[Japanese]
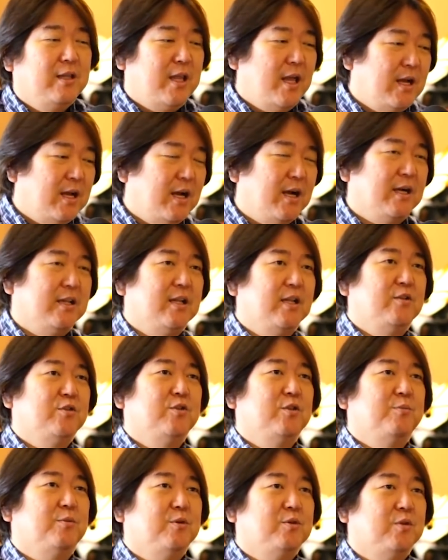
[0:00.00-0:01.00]
展開型の
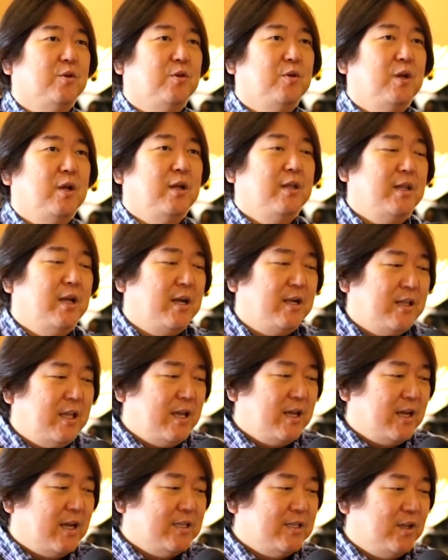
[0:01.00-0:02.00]
人もそうなんか
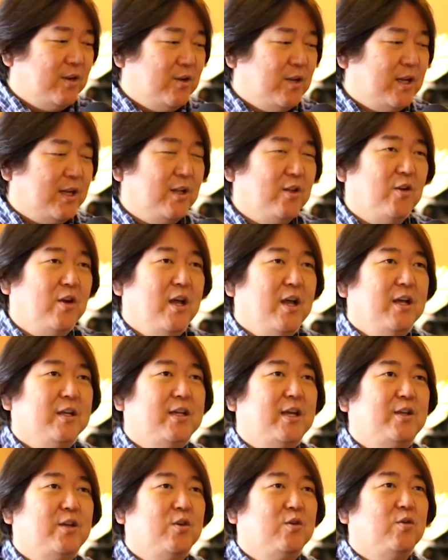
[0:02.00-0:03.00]
展開してるようだけど
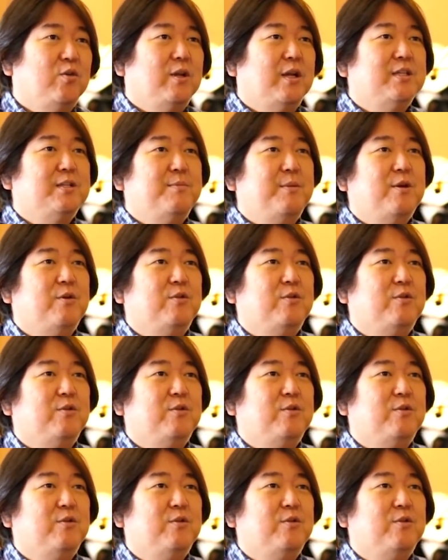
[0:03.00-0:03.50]
結局同じ